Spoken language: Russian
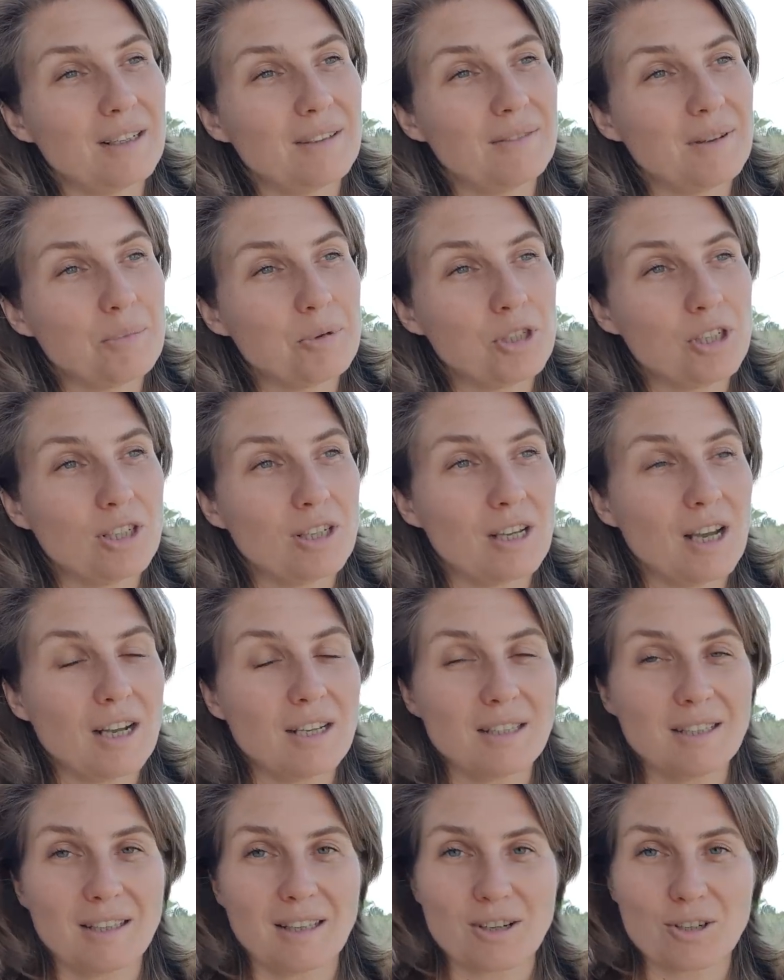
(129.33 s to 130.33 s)
вообще, как
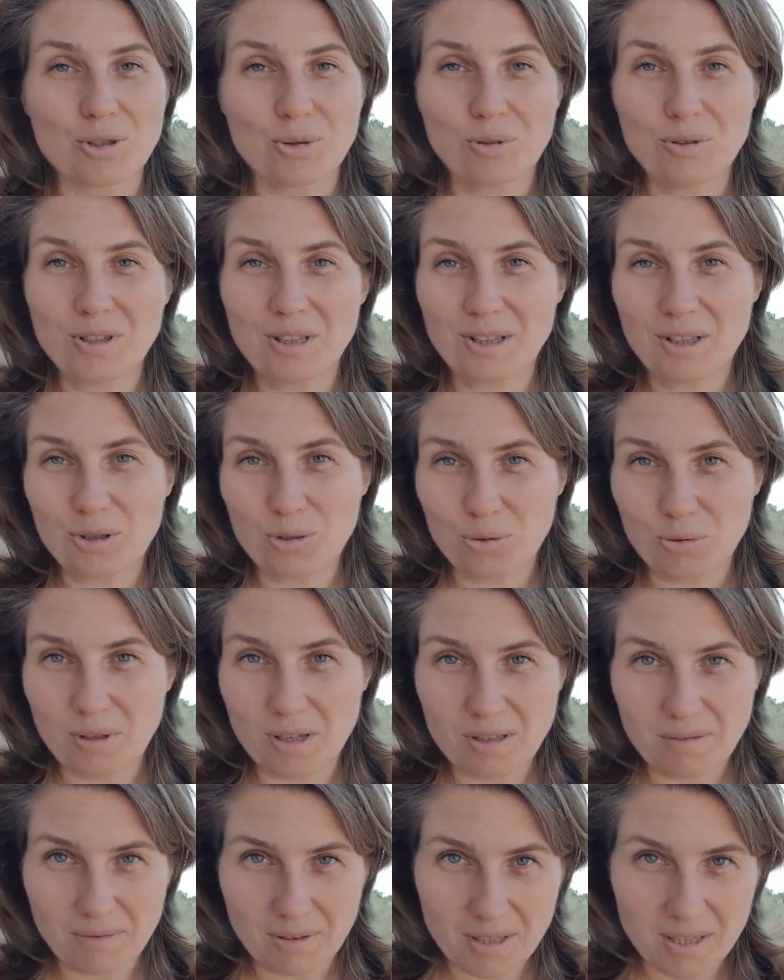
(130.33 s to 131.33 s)
дела, что делается у
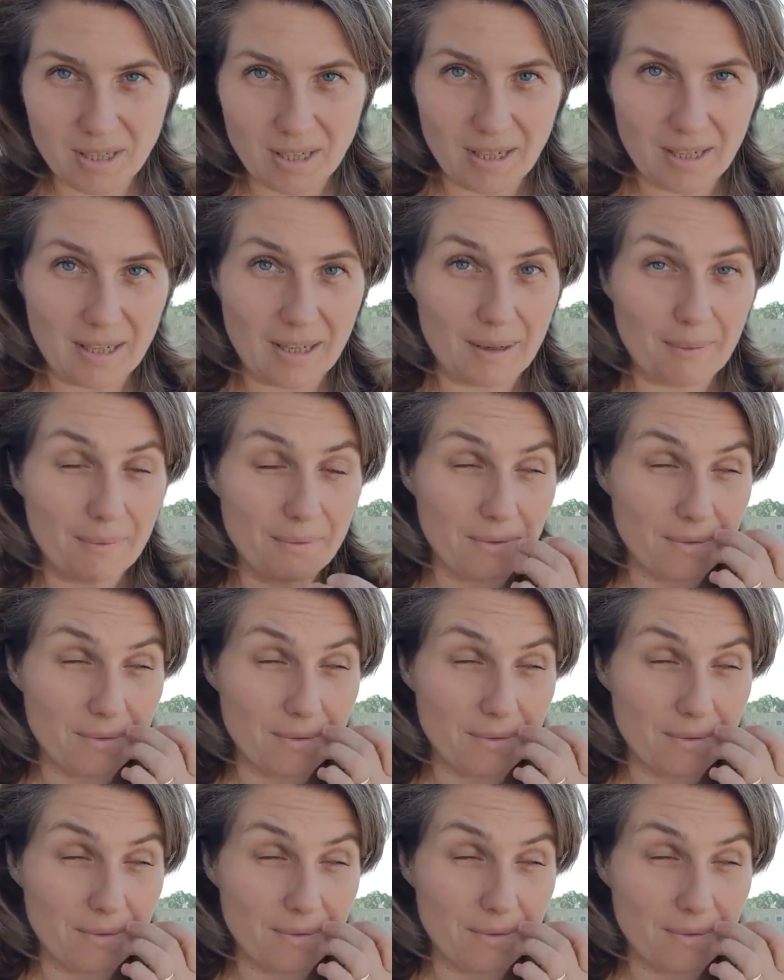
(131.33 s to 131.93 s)
нас в Израиле.